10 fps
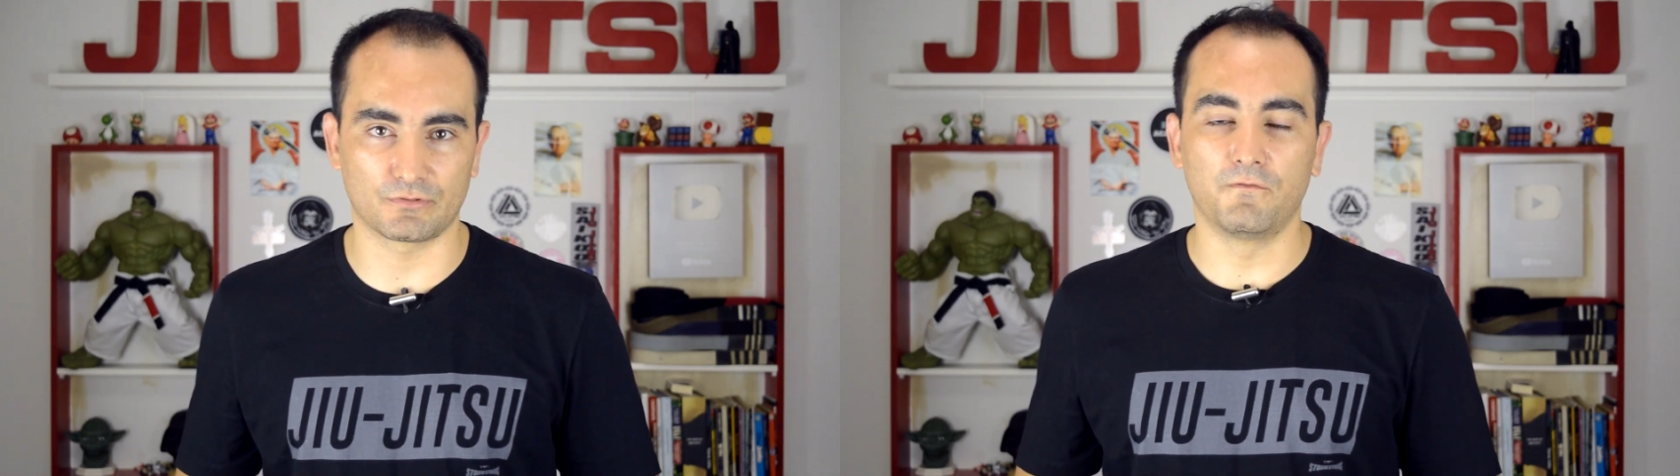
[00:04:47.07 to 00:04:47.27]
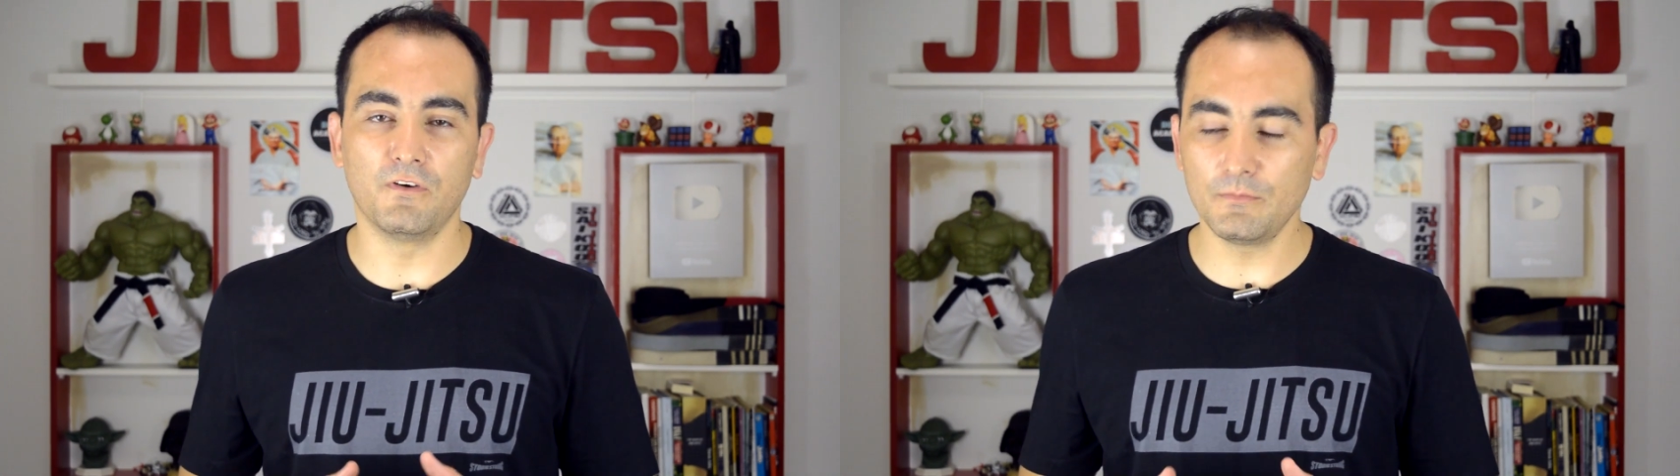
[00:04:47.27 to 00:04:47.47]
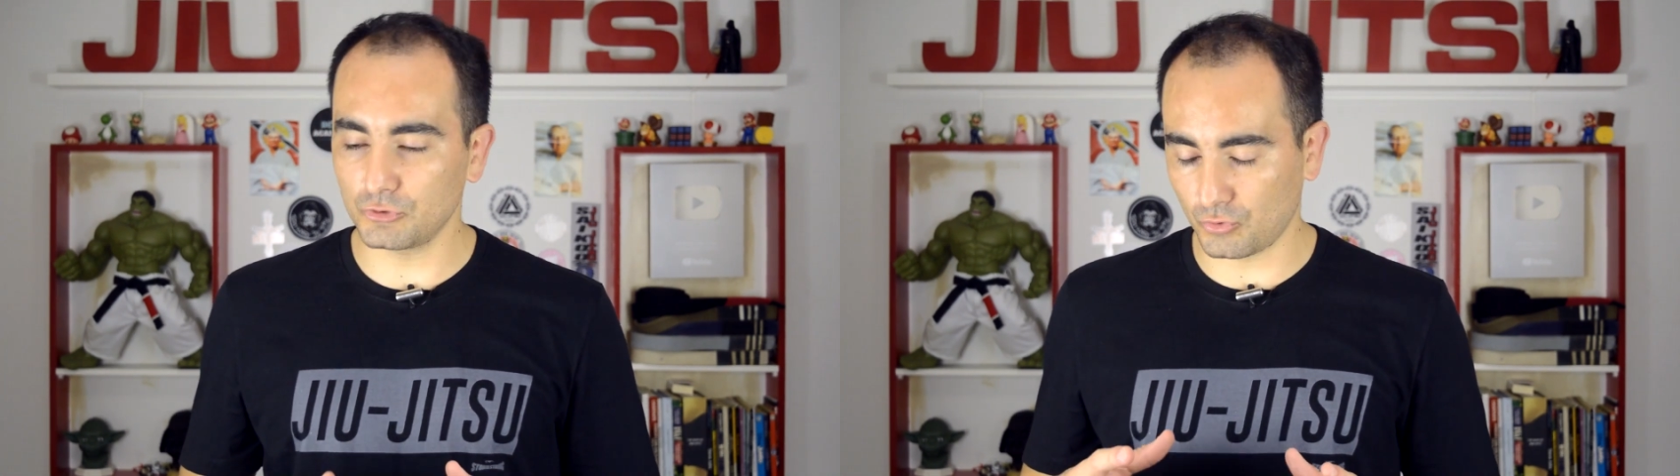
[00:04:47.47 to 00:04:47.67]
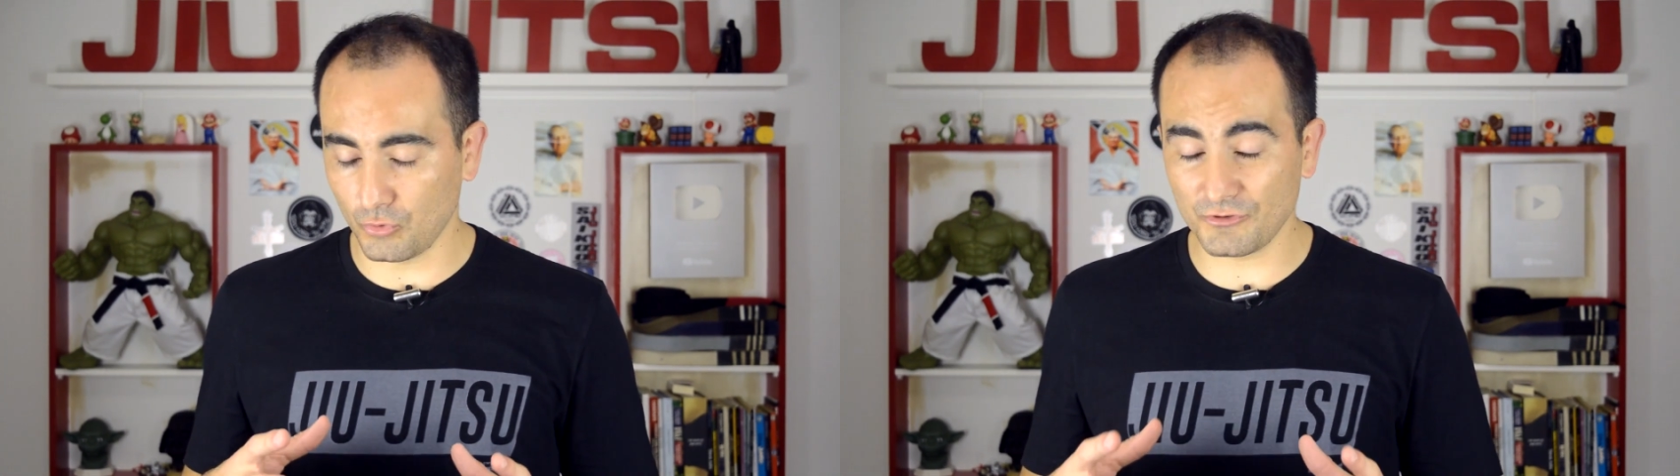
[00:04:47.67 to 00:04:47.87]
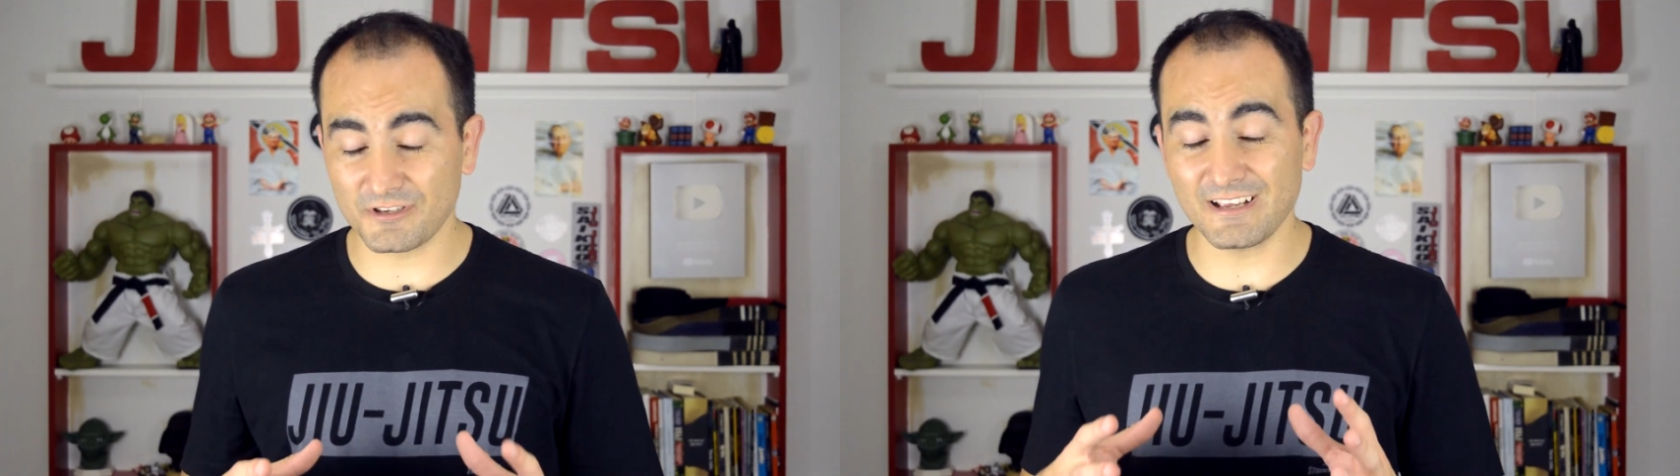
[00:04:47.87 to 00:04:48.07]
Vamos
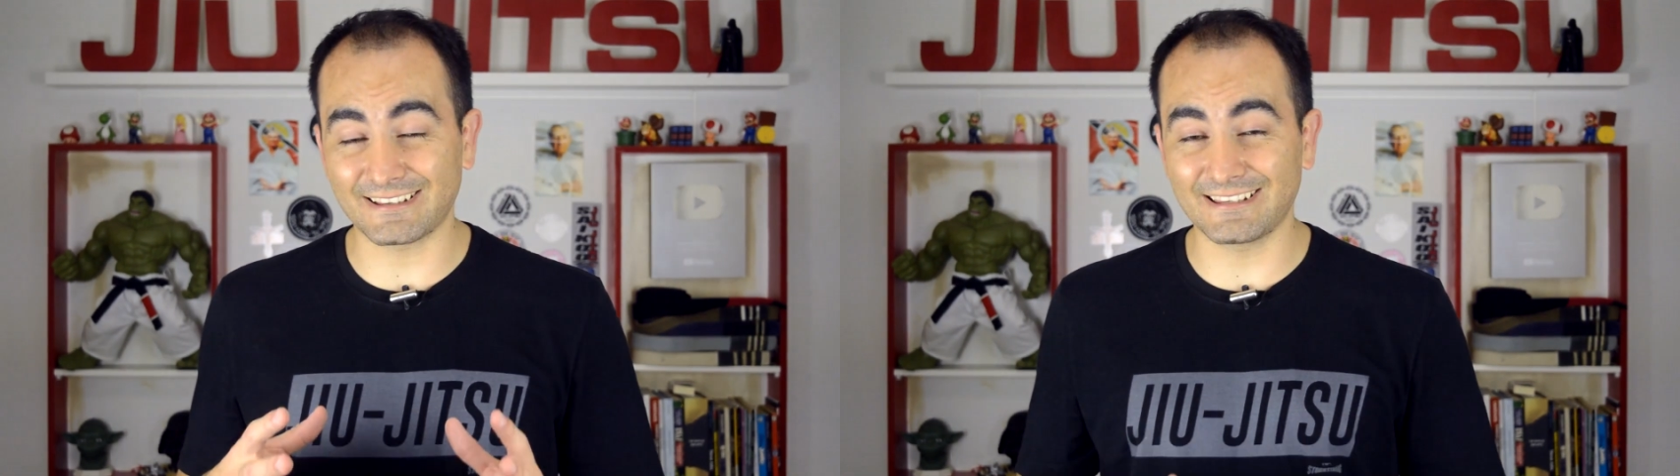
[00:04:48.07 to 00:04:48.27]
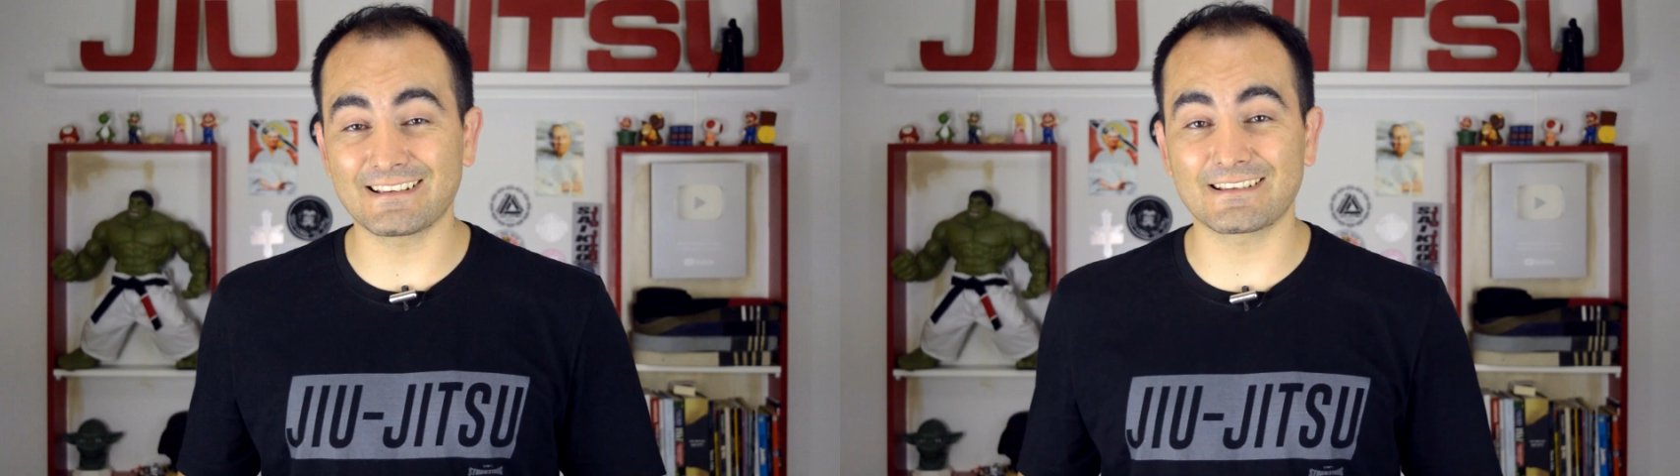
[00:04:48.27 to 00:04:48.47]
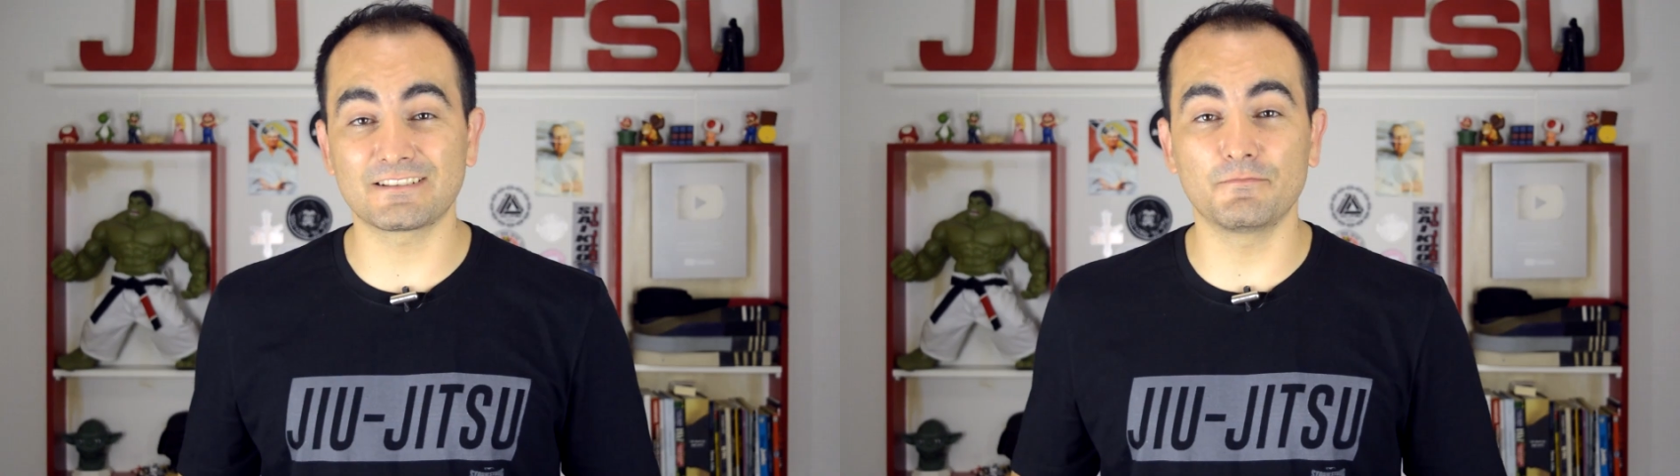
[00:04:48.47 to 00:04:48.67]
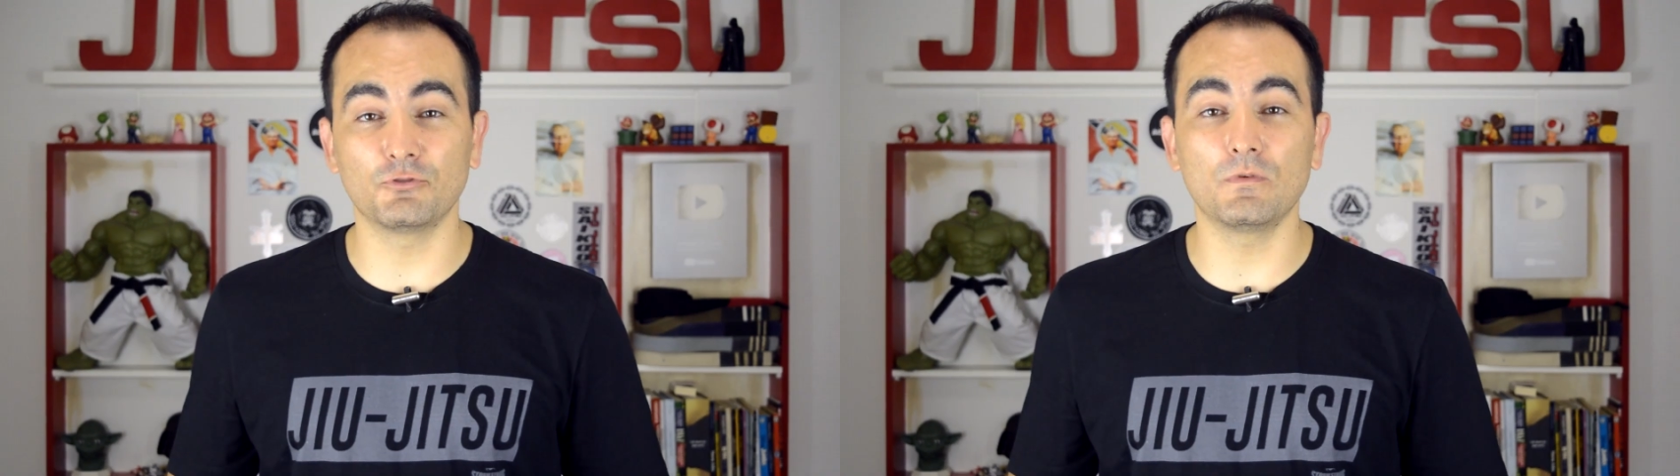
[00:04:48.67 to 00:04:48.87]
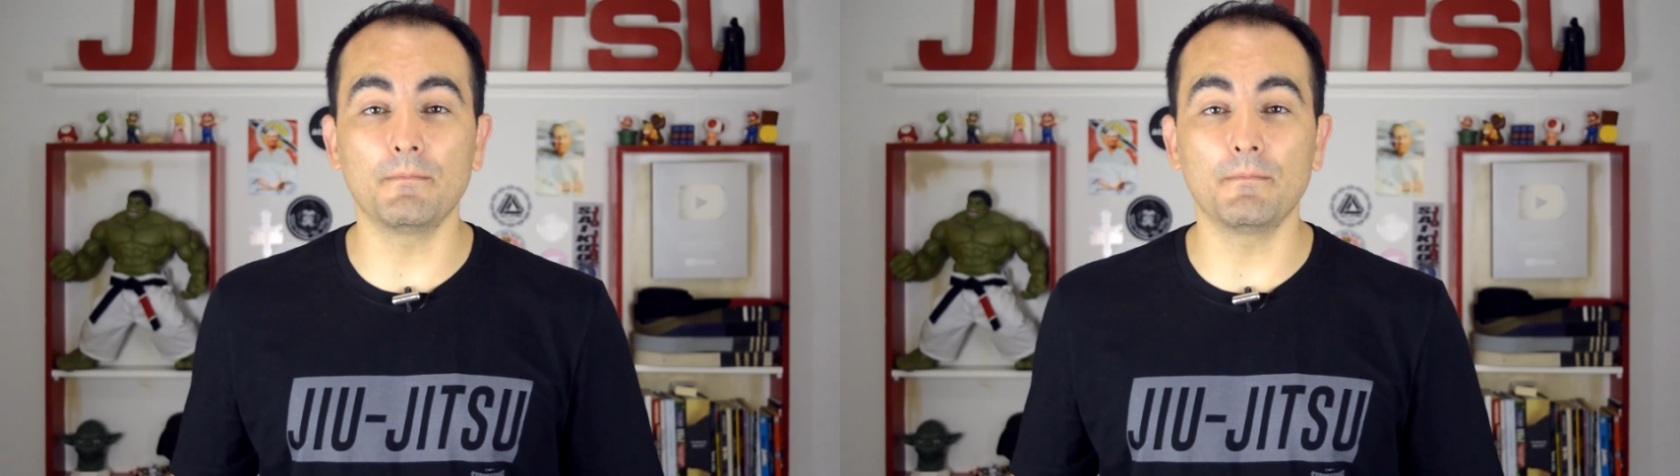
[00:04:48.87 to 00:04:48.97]
com certeza diminuir